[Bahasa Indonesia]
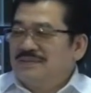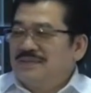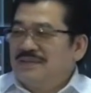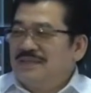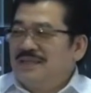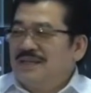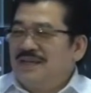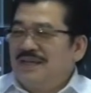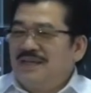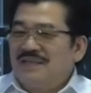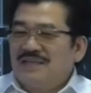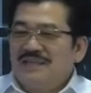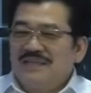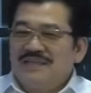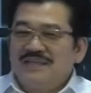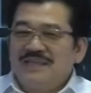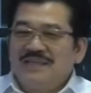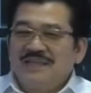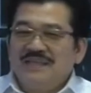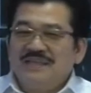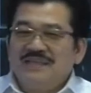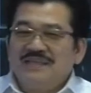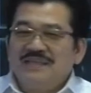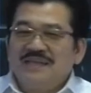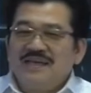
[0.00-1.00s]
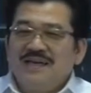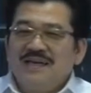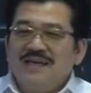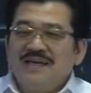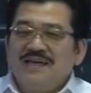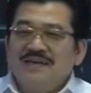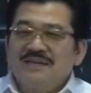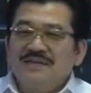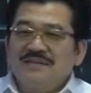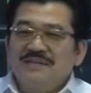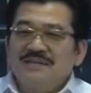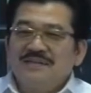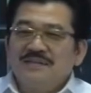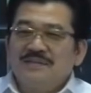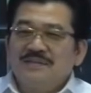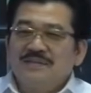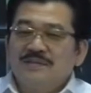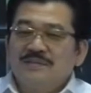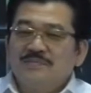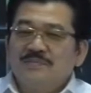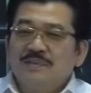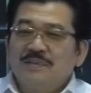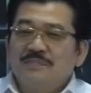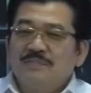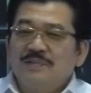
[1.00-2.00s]
Jadi artinya kita
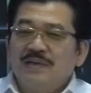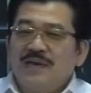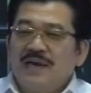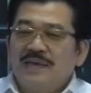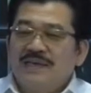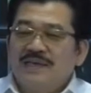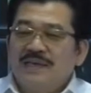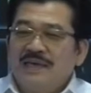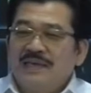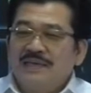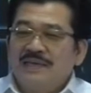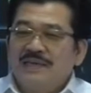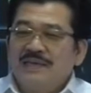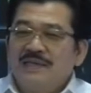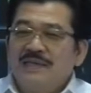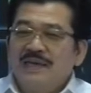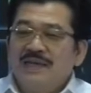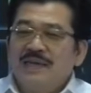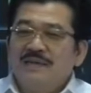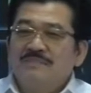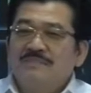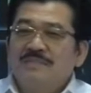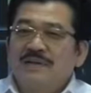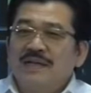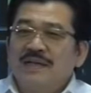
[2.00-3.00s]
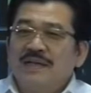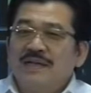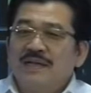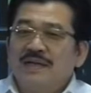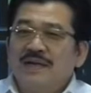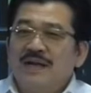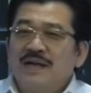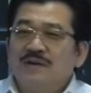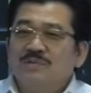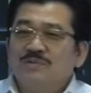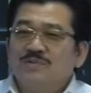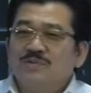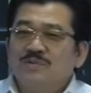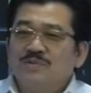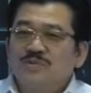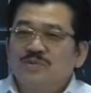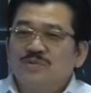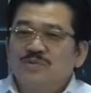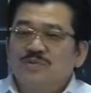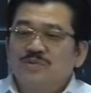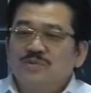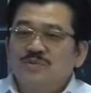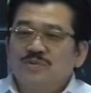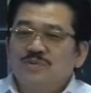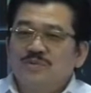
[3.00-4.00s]
membiayai dalam rangka
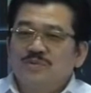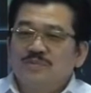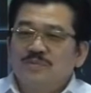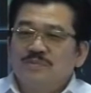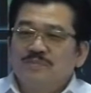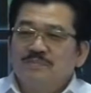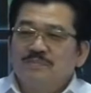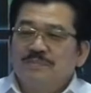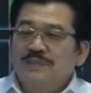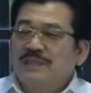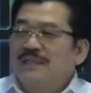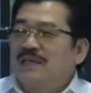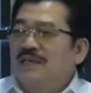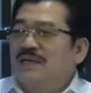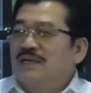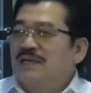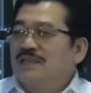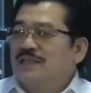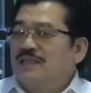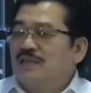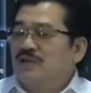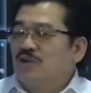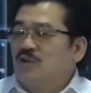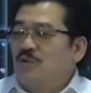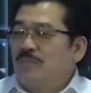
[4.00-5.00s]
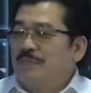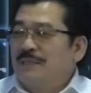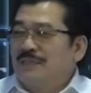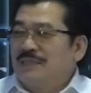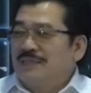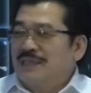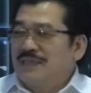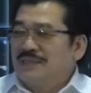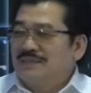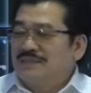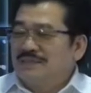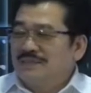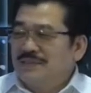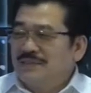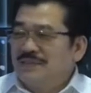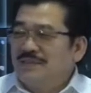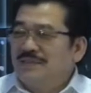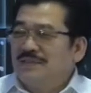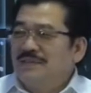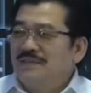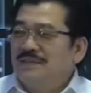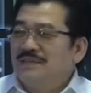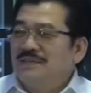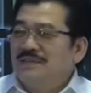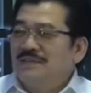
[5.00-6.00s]
untuk peningkatan
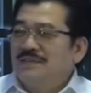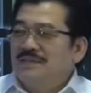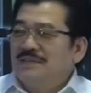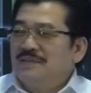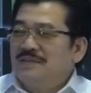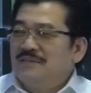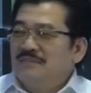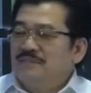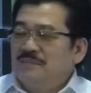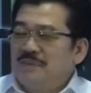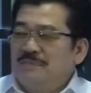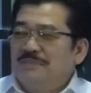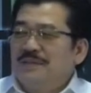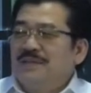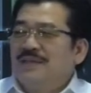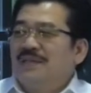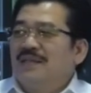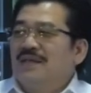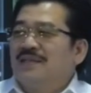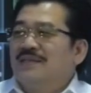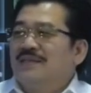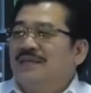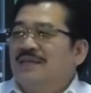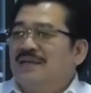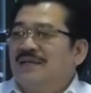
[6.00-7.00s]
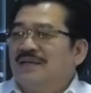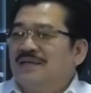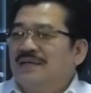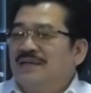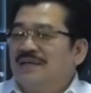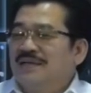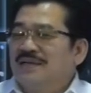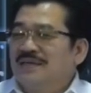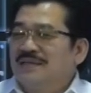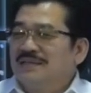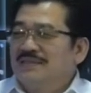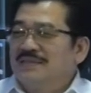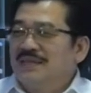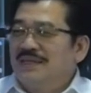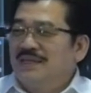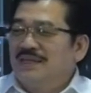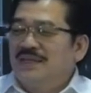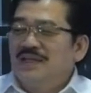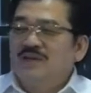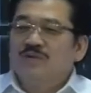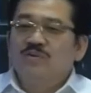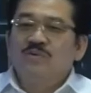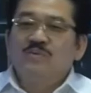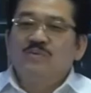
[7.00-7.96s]
kompetensi, pembinaan tenaga kerja dan